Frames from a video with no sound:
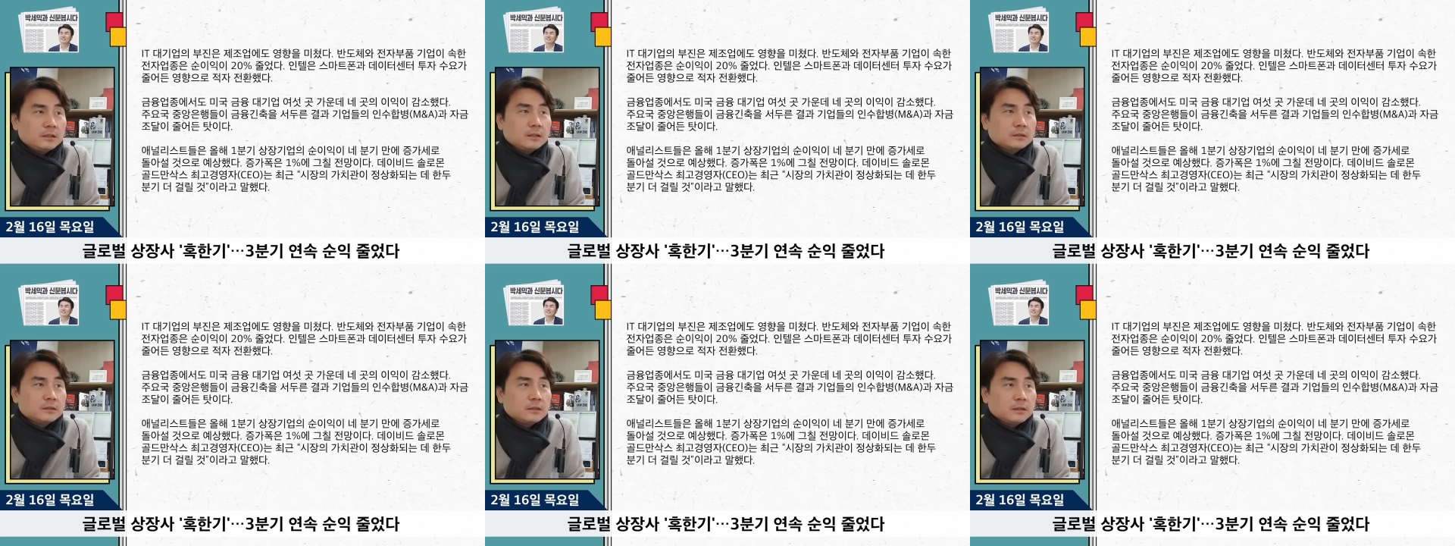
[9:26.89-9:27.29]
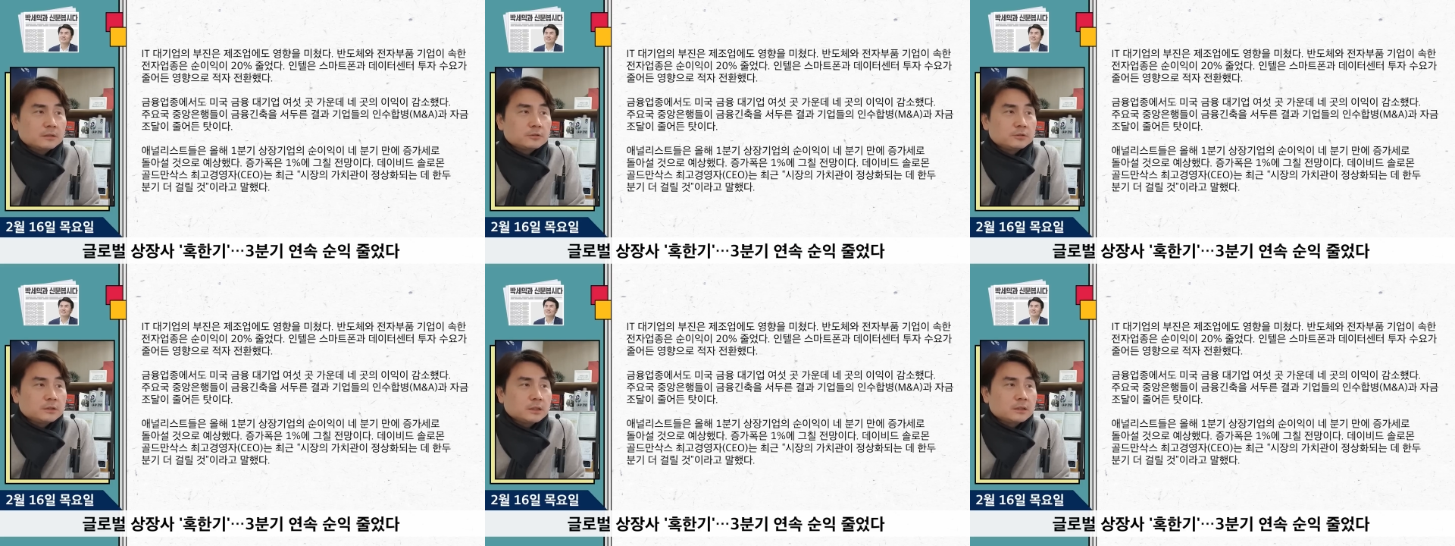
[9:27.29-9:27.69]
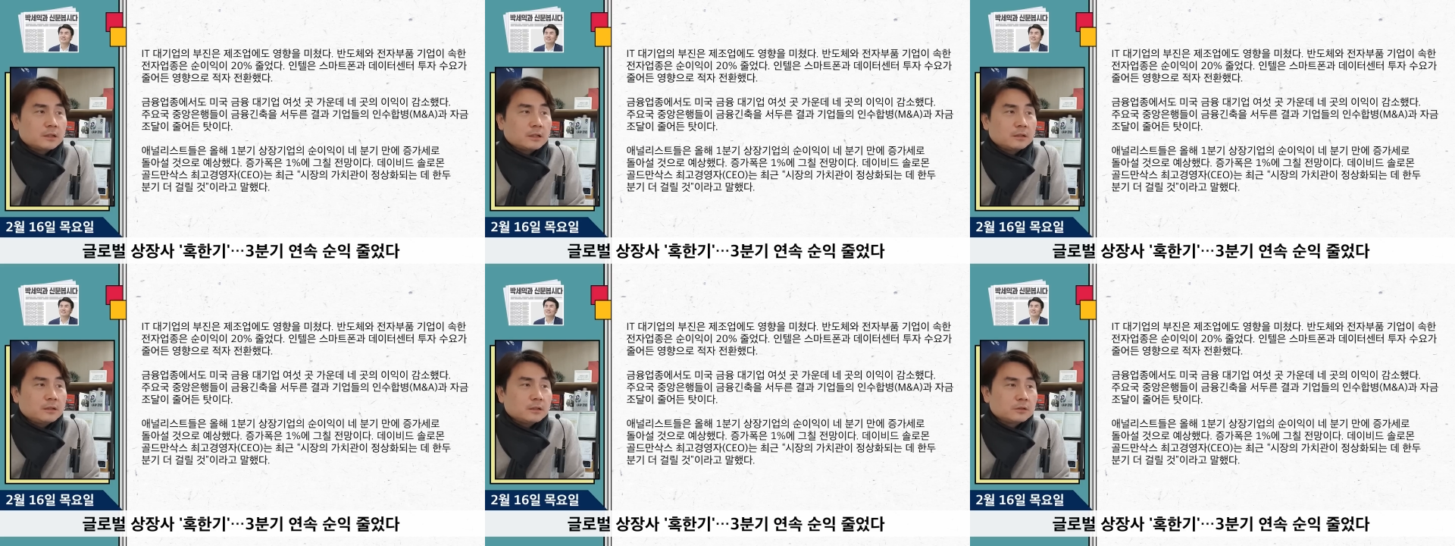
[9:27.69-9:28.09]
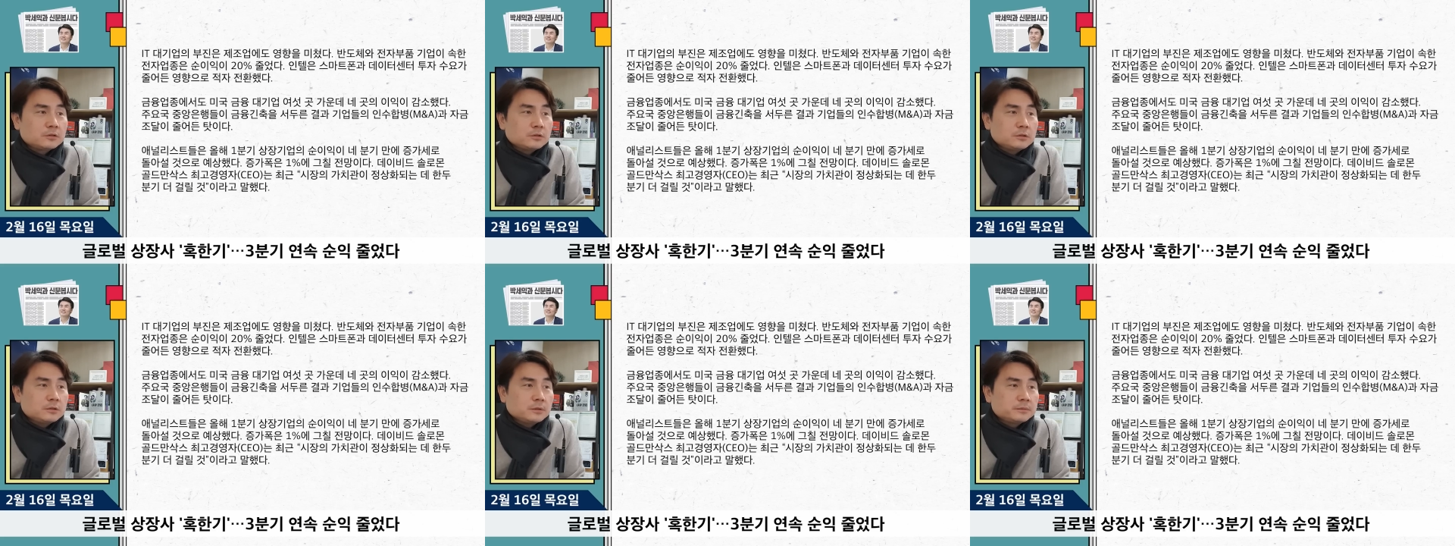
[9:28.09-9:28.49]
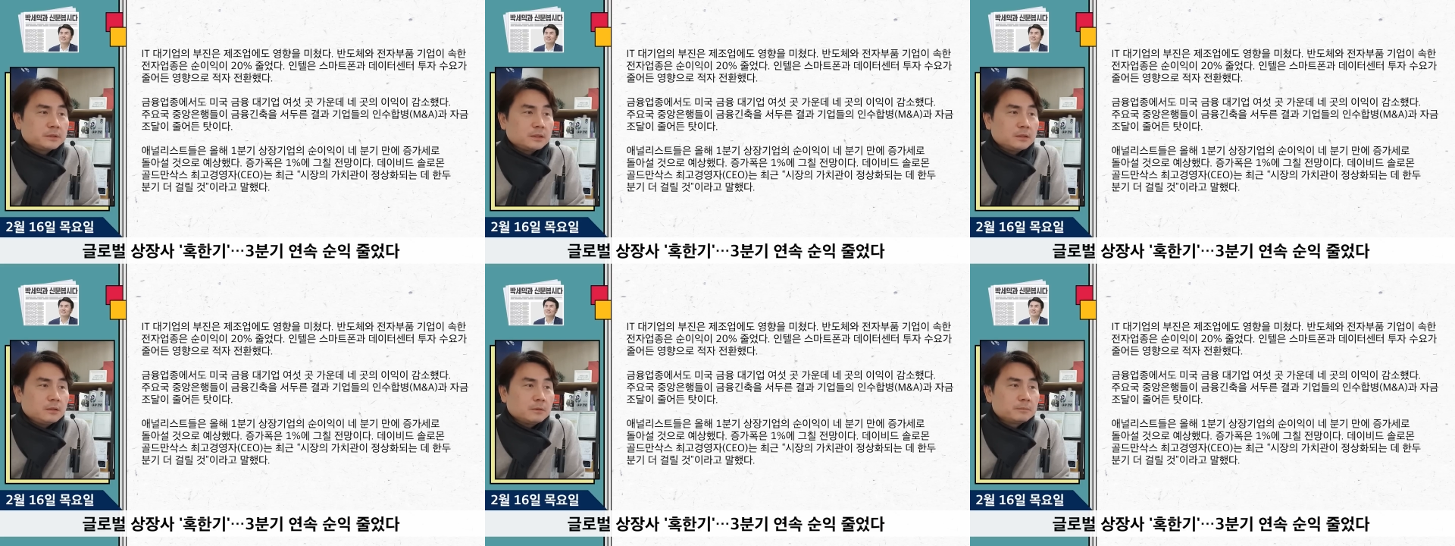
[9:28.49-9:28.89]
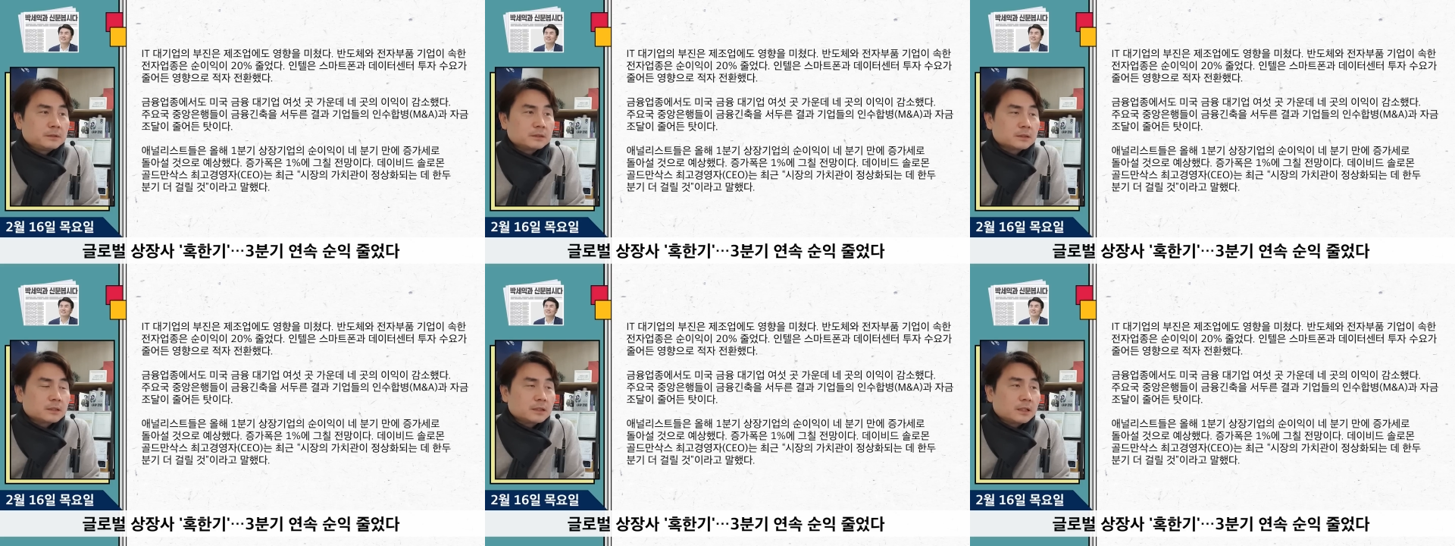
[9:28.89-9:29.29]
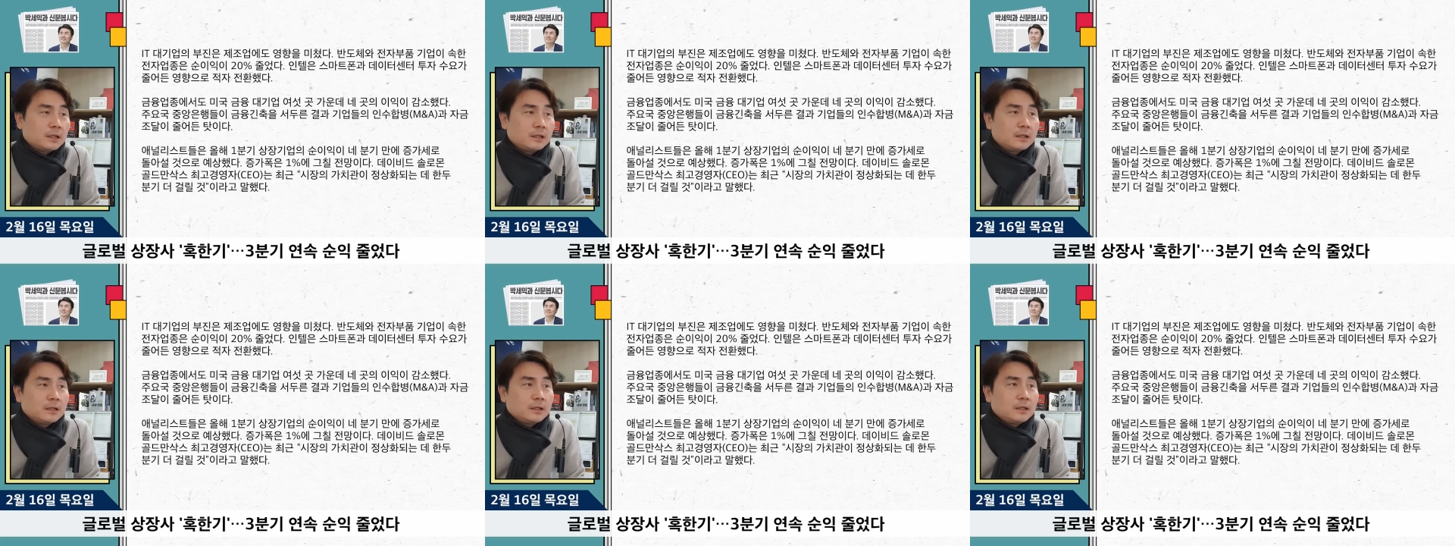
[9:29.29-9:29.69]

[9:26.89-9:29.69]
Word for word: 테슬라 주식이 나왔는데 어쩔 수 없이 일론 머스크가